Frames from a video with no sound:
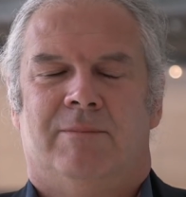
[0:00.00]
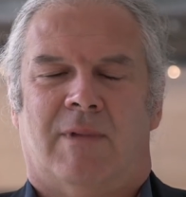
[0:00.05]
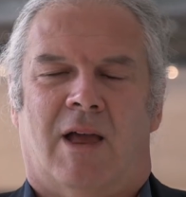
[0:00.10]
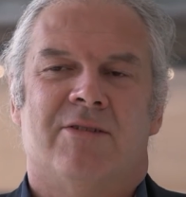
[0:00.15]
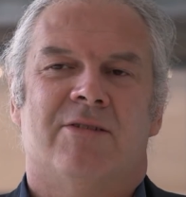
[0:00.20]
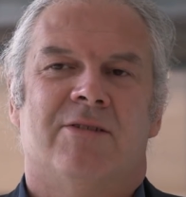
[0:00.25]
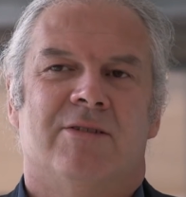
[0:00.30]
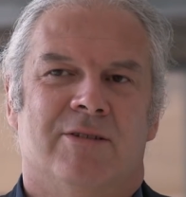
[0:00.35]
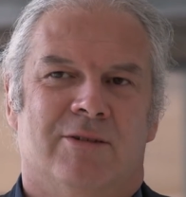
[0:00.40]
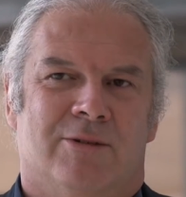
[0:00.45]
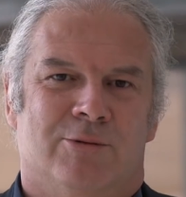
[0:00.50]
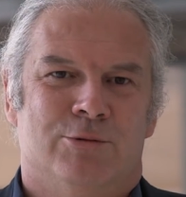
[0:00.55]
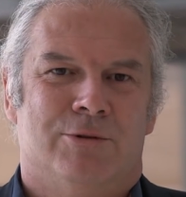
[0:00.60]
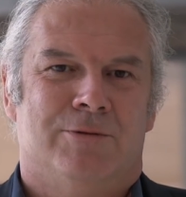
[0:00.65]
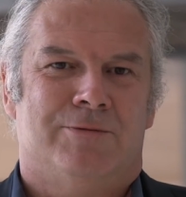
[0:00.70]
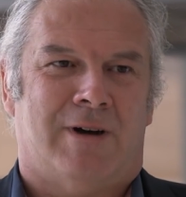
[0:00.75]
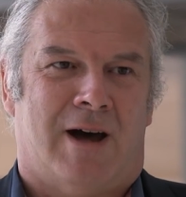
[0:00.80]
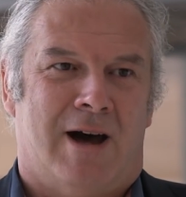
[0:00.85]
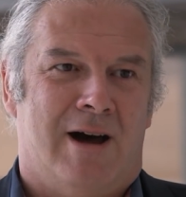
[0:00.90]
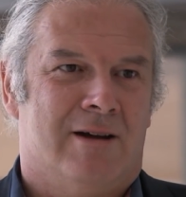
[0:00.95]
Das ist eine
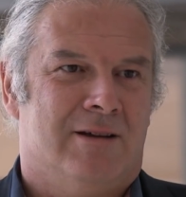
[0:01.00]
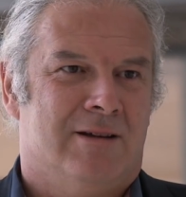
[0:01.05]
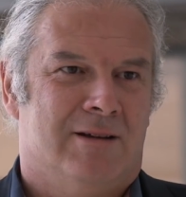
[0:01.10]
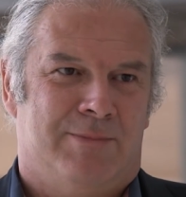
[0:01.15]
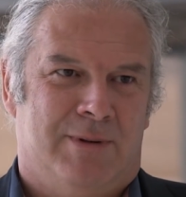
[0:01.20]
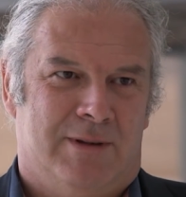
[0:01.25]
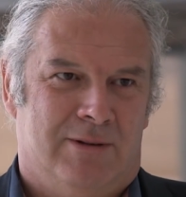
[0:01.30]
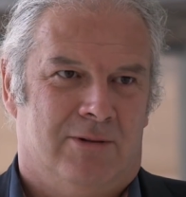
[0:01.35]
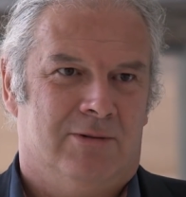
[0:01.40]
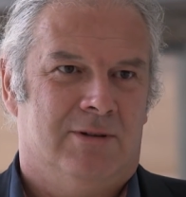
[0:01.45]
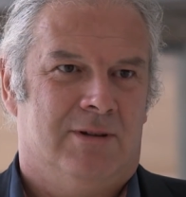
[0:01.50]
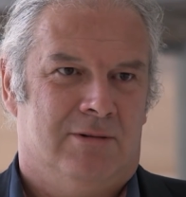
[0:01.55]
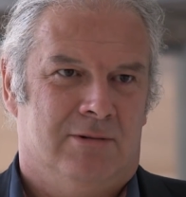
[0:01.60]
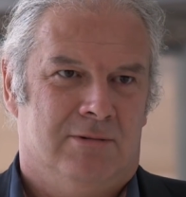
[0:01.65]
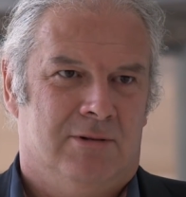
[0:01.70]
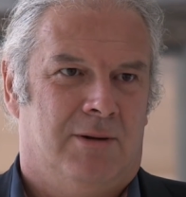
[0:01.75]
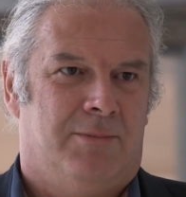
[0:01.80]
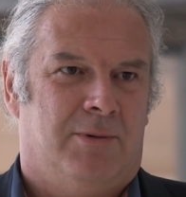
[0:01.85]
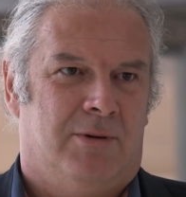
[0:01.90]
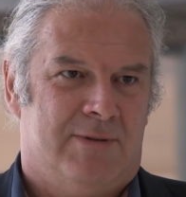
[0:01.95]
gute Frage. Ich bin auch nicht
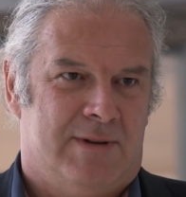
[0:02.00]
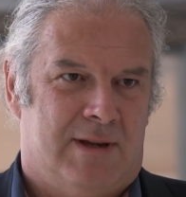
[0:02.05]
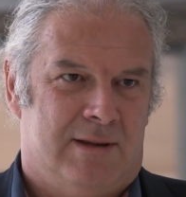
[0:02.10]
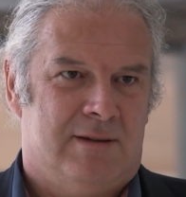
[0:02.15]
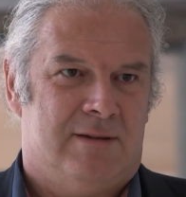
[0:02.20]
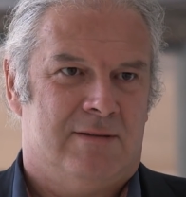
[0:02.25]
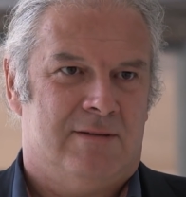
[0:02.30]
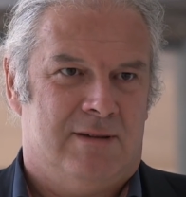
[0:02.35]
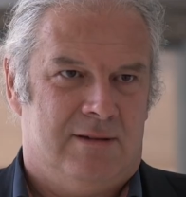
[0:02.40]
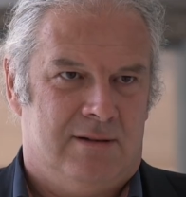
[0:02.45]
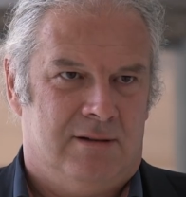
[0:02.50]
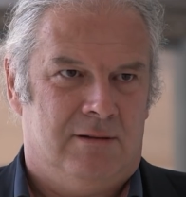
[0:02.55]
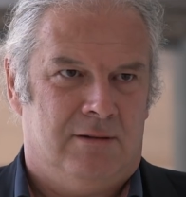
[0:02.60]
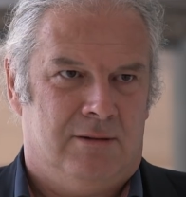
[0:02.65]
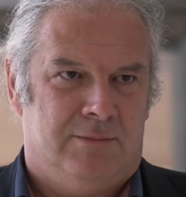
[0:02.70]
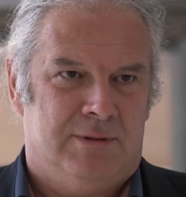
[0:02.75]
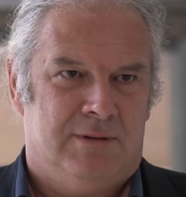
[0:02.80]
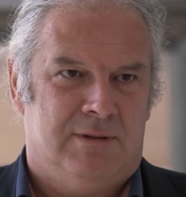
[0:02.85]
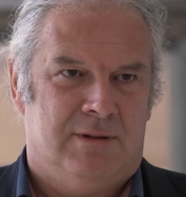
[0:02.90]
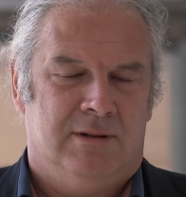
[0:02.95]
hundertprozentig sicher,
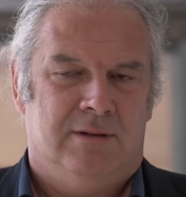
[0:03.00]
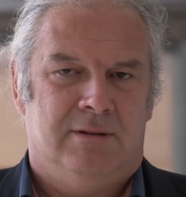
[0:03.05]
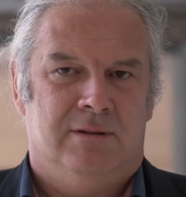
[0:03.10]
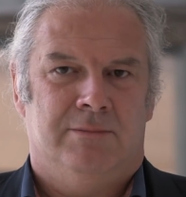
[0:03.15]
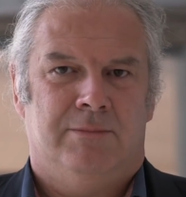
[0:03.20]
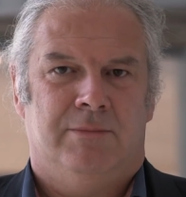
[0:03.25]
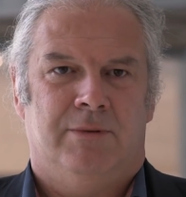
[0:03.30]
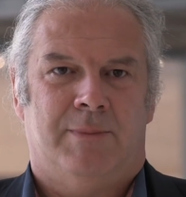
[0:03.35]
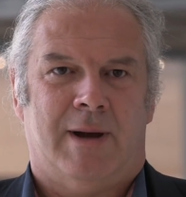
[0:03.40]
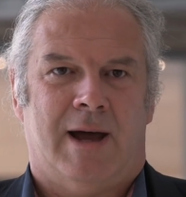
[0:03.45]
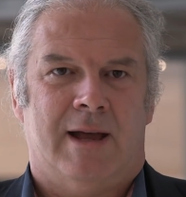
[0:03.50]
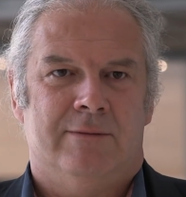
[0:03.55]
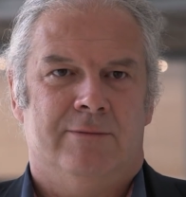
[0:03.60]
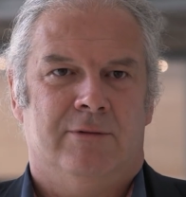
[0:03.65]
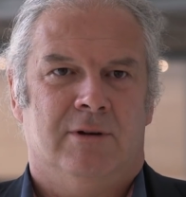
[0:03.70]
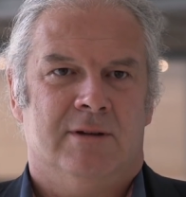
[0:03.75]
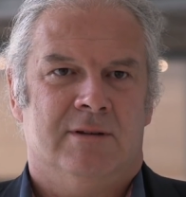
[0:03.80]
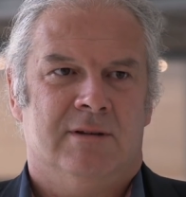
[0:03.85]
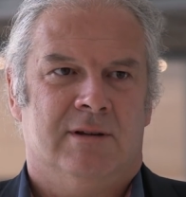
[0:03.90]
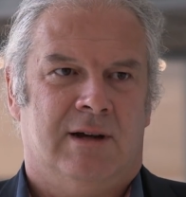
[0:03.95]
ob ich mhm. die
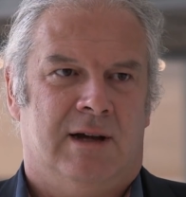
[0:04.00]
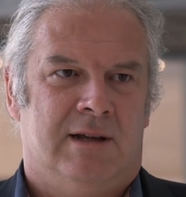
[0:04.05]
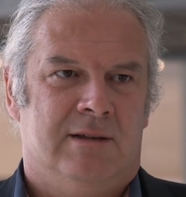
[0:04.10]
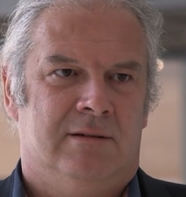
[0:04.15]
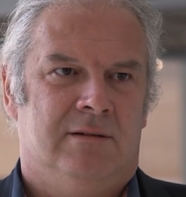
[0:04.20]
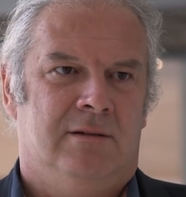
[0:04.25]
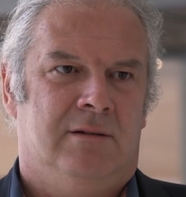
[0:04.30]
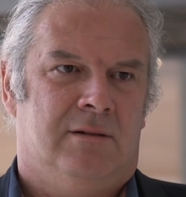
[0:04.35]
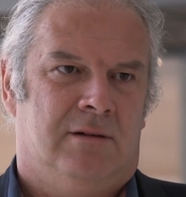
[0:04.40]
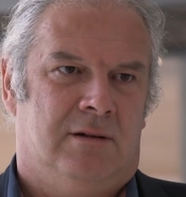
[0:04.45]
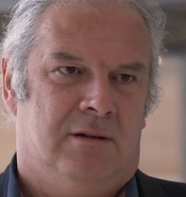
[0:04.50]
beantworten kann.